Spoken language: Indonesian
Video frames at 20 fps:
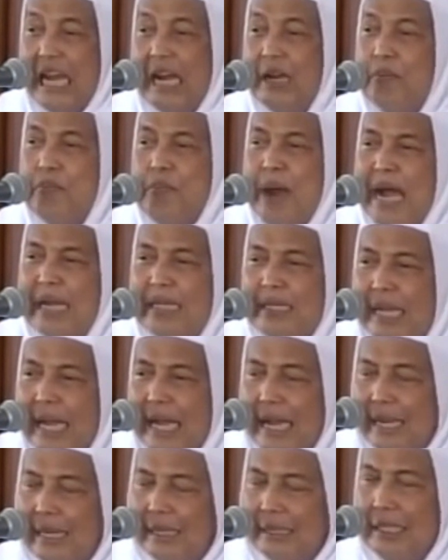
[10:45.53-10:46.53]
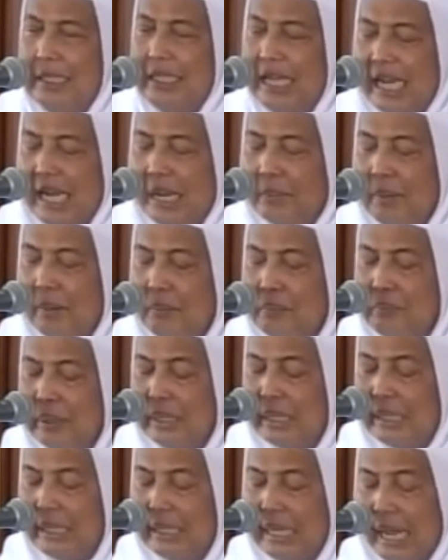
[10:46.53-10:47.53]
yang banyak di dalam
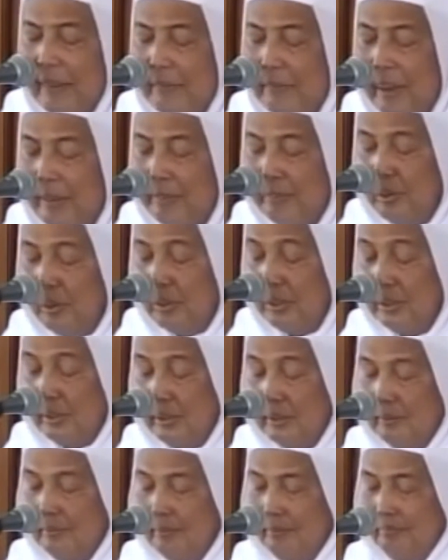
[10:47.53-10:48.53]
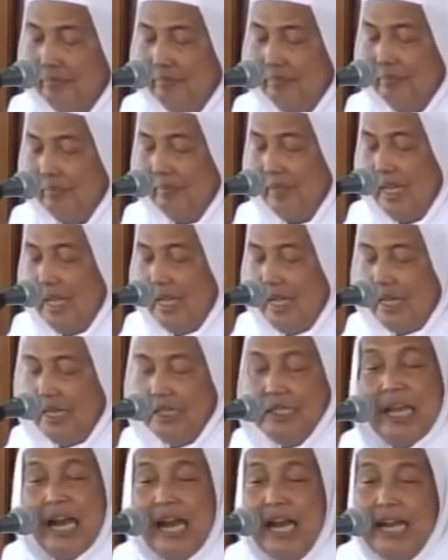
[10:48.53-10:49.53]
memberi apapun
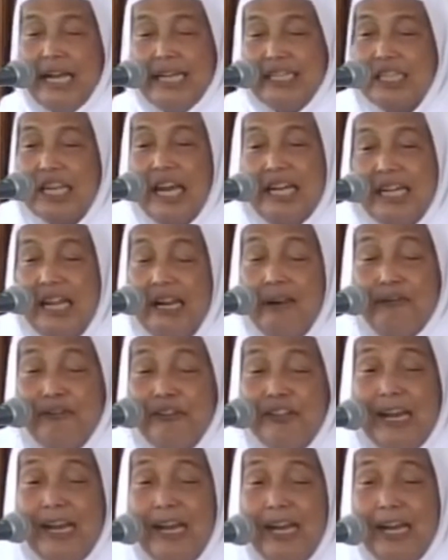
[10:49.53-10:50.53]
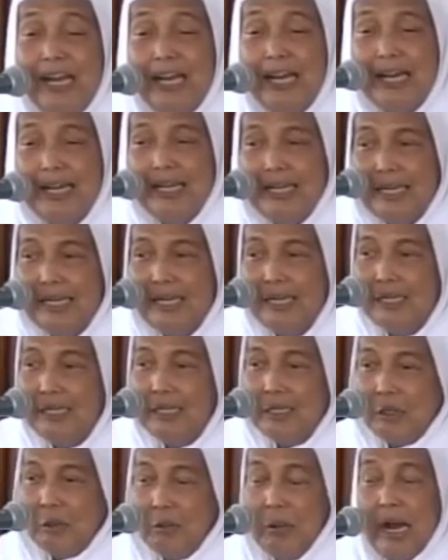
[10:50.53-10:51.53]
Ya Hasan Al fi'al.
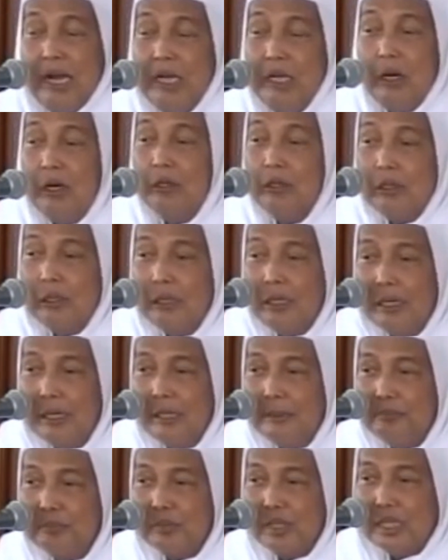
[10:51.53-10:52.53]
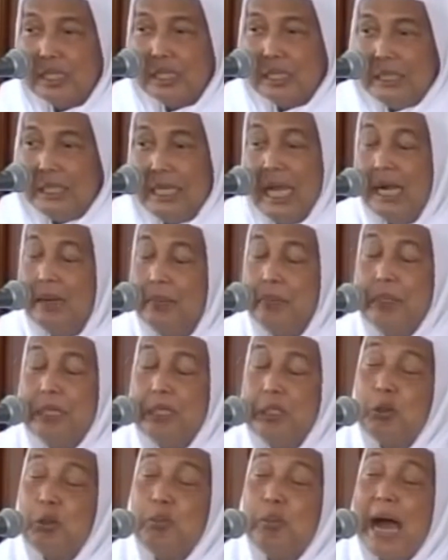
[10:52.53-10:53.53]
Wahai Allah yang
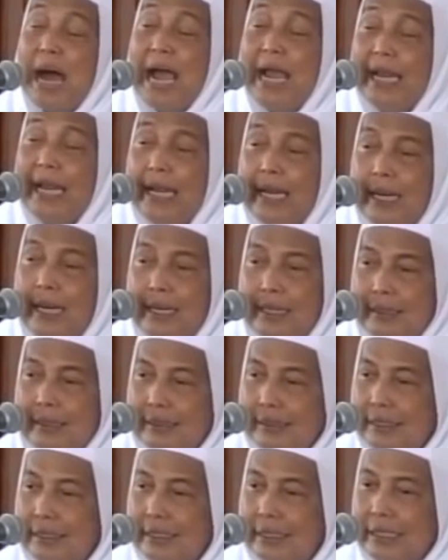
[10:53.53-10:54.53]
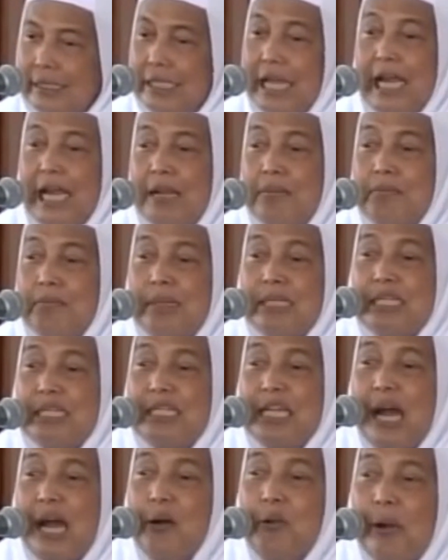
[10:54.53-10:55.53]
begitu baik dalam
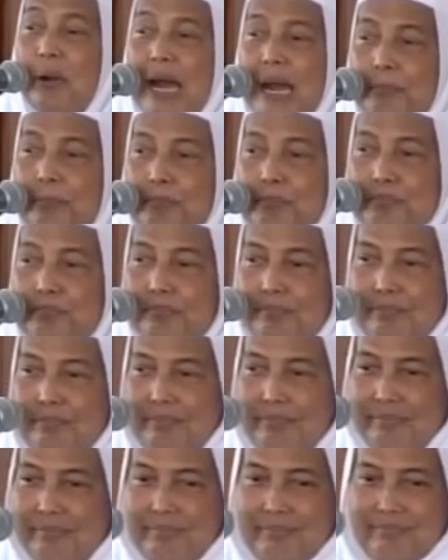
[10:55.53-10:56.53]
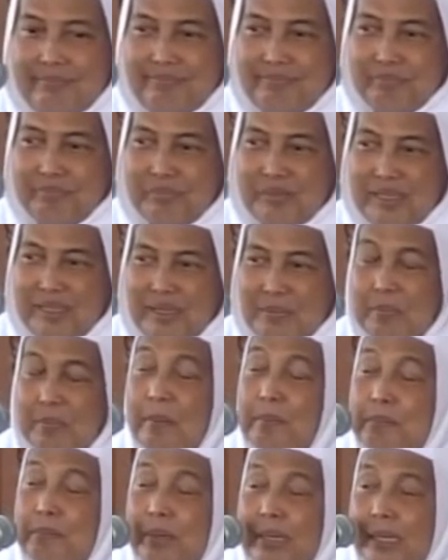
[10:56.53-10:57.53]
menjawab,
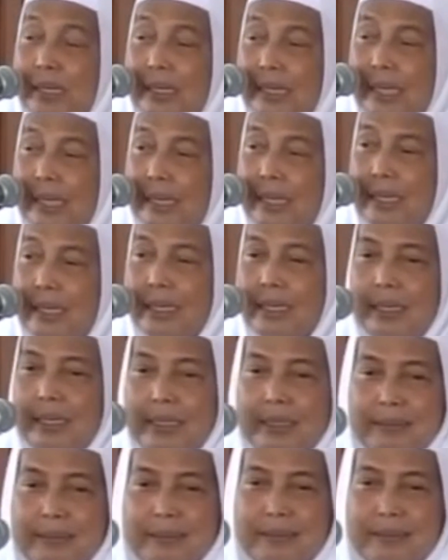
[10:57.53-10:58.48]
memberi